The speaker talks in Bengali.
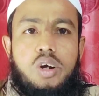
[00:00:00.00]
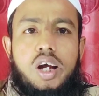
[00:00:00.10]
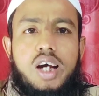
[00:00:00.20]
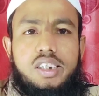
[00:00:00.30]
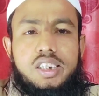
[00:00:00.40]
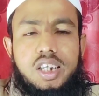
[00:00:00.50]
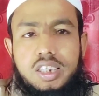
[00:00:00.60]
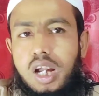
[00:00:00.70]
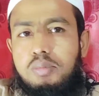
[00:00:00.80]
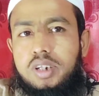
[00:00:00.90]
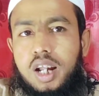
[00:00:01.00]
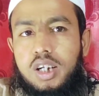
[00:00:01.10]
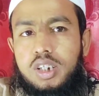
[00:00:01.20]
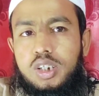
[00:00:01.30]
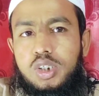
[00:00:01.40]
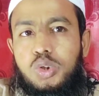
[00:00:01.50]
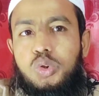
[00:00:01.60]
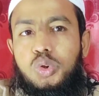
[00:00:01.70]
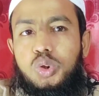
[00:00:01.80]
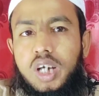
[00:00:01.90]
কারণ আজকে শান্তিকামী যারা
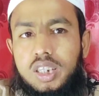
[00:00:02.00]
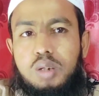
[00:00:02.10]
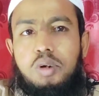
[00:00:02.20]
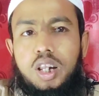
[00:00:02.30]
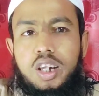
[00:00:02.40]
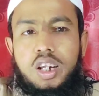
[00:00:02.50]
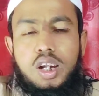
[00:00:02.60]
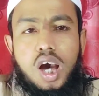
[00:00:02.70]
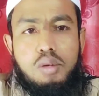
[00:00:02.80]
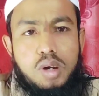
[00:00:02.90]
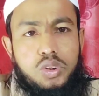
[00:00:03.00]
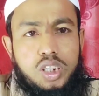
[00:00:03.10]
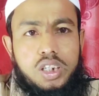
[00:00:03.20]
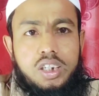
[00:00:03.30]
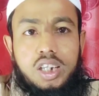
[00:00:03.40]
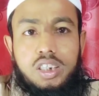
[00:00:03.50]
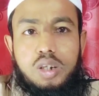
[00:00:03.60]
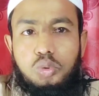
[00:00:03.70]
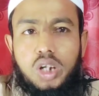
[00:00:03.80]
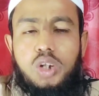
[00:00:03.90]
শুধু শুধু শান্তি বলে আর মানুষেরকে
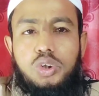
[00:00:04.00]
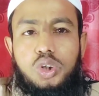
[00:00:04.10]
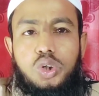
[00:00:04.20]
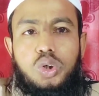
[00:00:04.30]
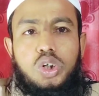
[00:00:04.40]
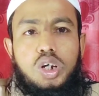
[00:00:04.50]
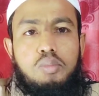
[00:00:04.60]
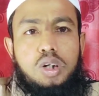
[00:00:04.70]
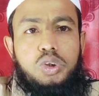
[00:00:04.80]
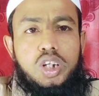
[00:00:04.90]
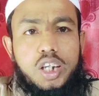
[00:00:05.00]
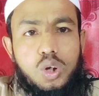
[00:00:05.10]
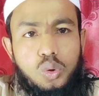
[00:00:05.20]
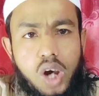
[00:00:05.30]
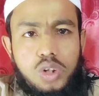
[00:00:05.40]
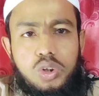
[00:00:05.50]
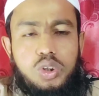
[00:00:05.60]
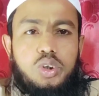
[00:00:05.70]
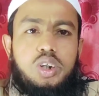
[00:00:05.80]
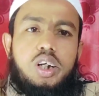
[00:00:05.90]
শান্তি বোঝানোর জন্য মানুষদেরকে রোখার
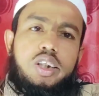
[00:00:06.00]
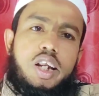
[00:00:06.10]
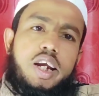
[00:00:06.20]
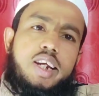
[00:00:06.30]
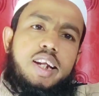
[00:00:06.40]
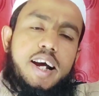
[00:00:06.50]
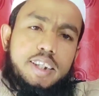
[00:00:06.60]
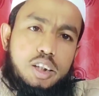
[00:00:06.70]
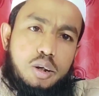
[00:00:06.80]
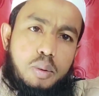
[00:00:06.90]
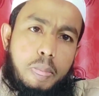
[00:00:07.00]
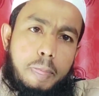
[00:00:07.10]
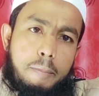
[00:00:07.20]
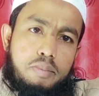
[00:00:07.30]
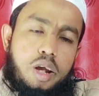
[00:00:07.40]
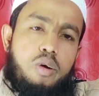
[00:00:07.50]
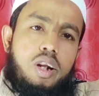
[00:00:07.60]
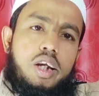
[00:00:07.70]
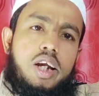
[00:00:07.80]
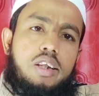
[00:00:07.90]
জন্য তারা এগিয়ে না আসে
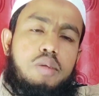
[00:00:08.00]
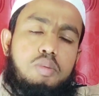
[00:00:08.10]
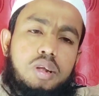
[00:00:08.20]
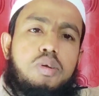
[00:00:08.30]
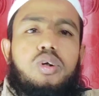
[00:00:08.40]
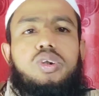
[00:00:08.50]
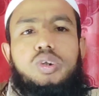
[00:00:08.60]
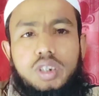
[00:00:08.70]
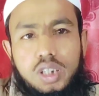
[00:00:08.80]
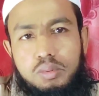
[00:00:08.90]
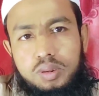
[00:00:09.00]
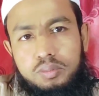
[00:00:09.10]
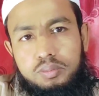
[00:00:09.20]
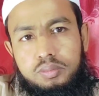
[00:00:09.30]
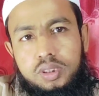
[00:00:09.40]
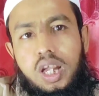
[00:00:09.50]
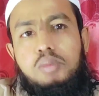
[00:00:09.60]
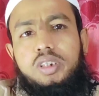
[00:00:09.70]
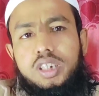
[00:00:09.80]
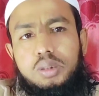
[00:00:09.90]
তাহলে একদিন পৃথিবী ধ্বংস হয়ে যাবে
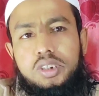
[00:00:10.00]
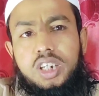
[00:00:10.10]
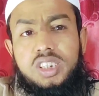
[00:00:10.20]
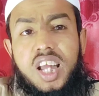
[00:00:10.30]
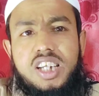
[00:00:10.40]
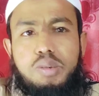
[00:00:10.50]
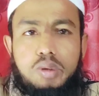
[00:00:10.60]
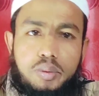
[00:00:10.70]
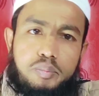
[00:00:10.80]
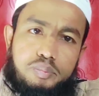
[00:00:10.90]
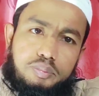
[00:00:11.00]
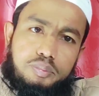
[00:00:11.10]
কেমত আসবে জলজলা আসবে